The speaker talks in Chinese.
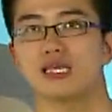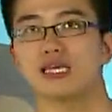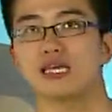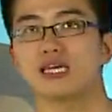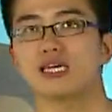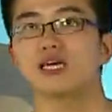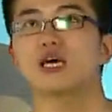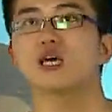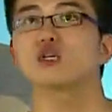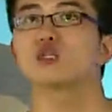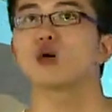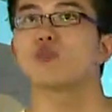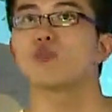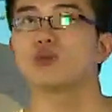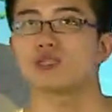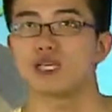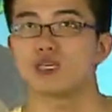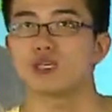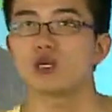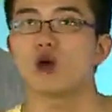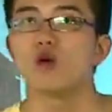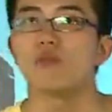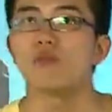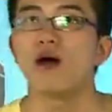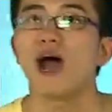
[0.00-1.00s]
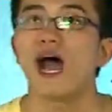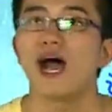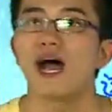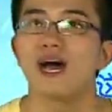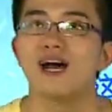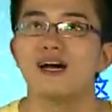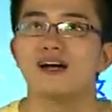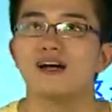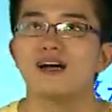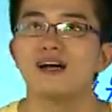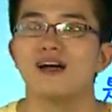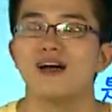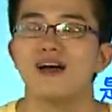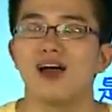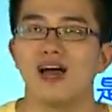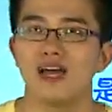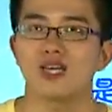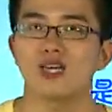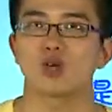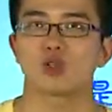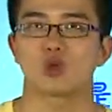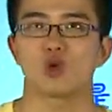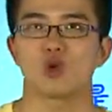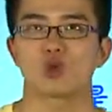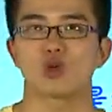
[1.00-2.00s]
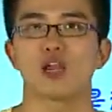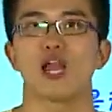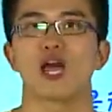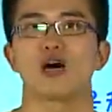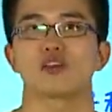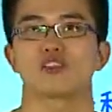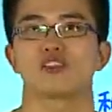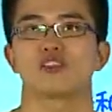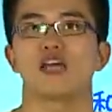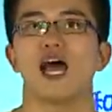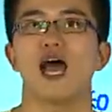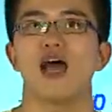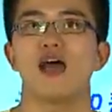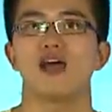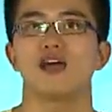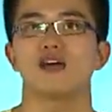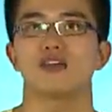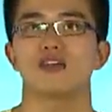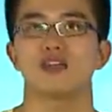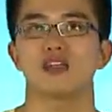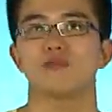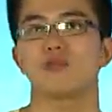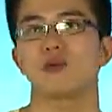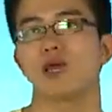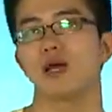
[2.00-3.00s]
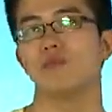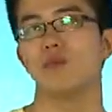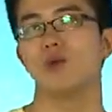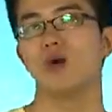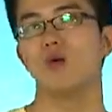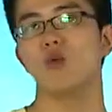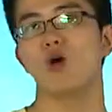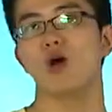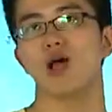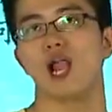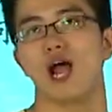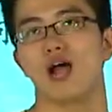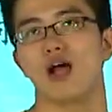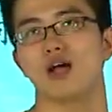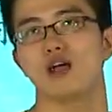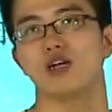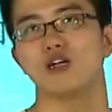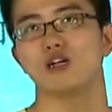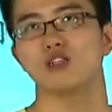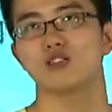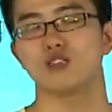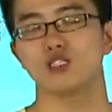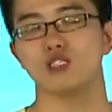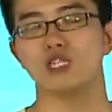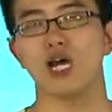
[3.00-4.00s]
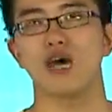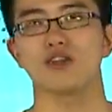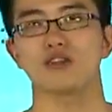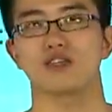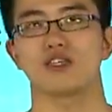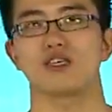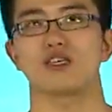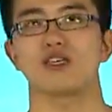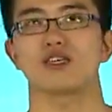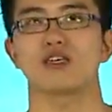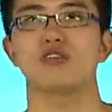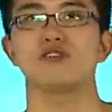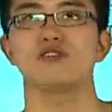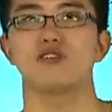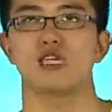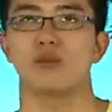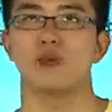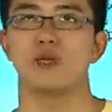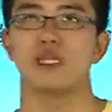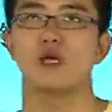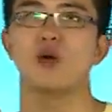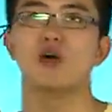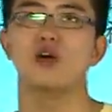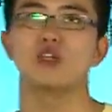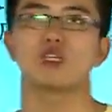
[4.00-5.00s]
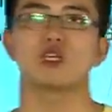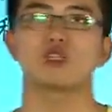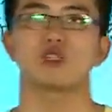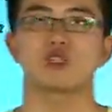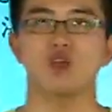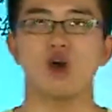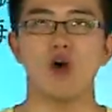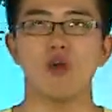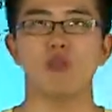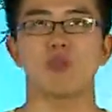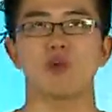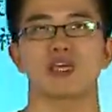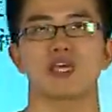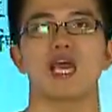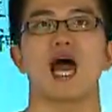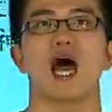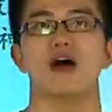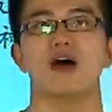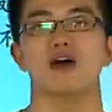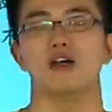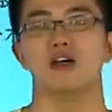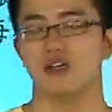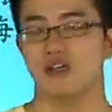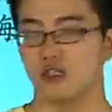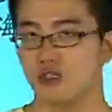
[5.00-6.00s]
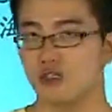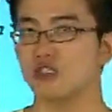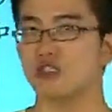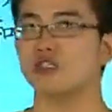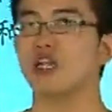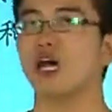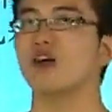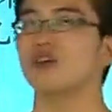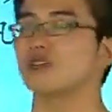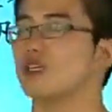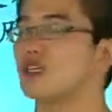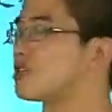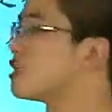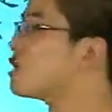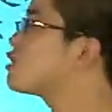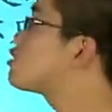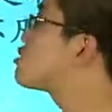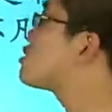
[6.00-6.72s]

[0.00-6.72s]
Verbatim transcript: 一个都不能用吧？嗯，哎，有同学说老师啊，你别蒙我了，这道题跟前面的问题都不一样，这道题呢